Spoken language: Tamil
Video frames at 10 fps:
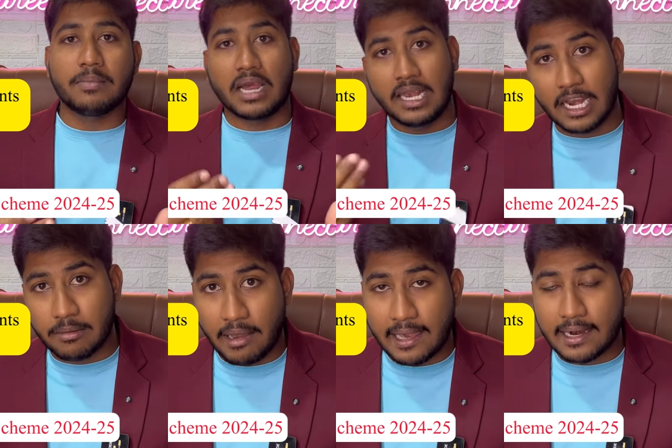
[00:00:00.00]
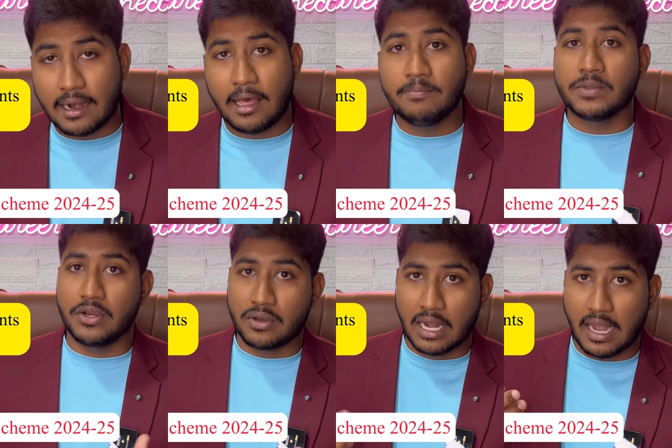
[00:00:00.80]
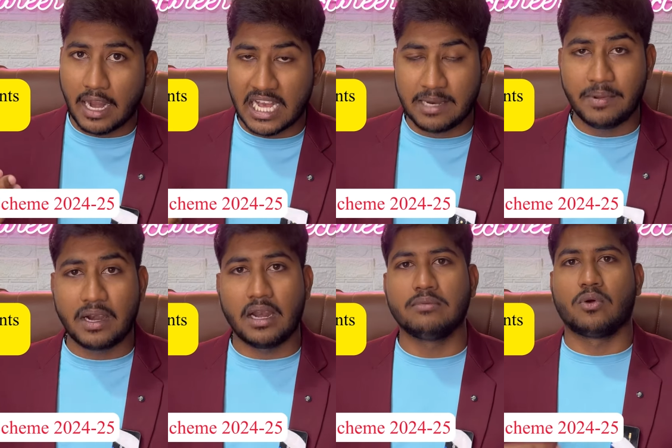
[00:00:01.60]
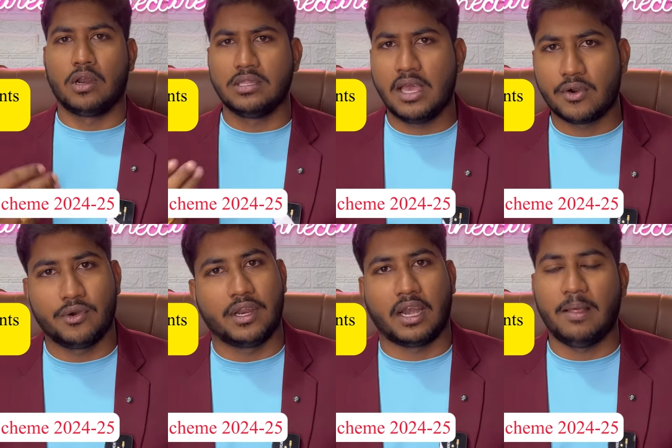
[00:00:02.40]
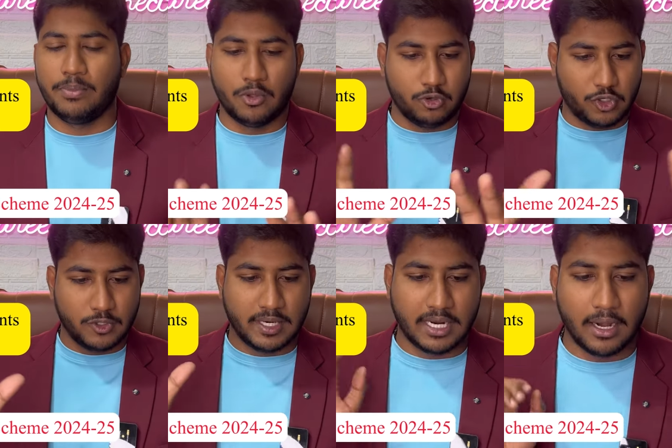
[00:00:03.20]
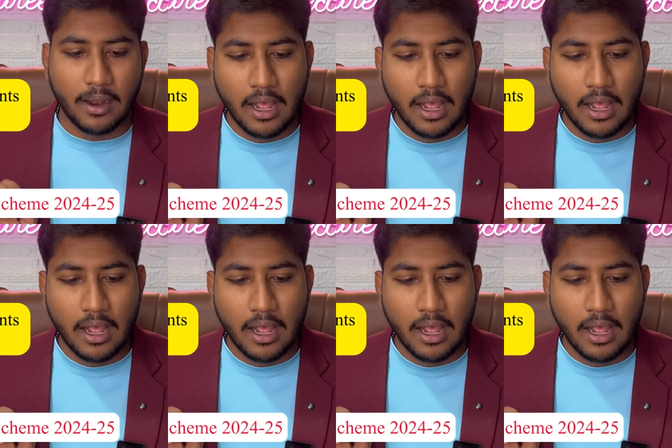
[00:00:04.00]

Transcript: கல்யாணம் ஆகிருக்கலாம் இன்னும் கல்யாணம் ஆகாமல் இருக்கலாம் குழந்தையாக கூட இருக்கலாம் நோ இஷ்யூஸ் அட் ஆல்